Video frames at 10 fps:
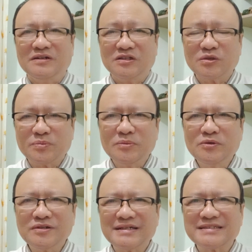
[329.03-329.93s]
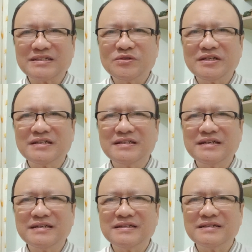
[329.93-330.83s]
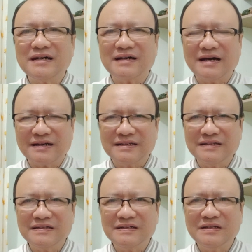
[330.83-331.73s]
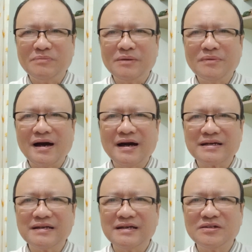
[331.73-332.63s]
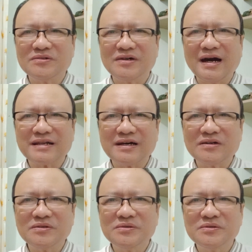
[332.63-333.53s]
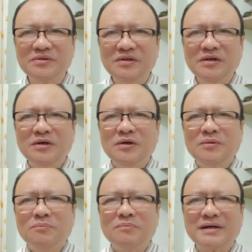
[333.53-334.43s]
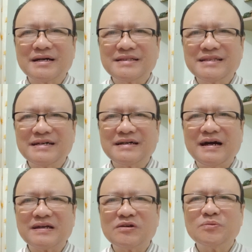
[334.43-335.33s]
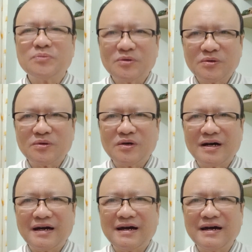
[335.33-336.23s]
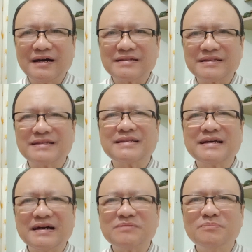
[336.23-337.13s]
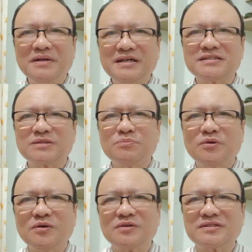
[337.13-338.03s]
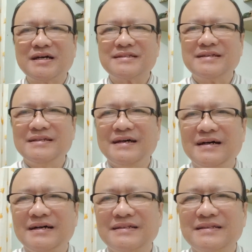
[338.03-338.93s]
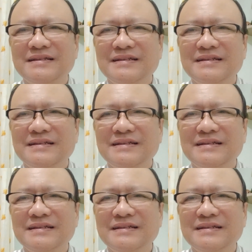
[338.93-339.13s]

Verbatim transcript: Ito po muna si Kuya Landin, ang aking ibabahagi ngayong araw. Magandang araw po at God bless po sa ating lahat.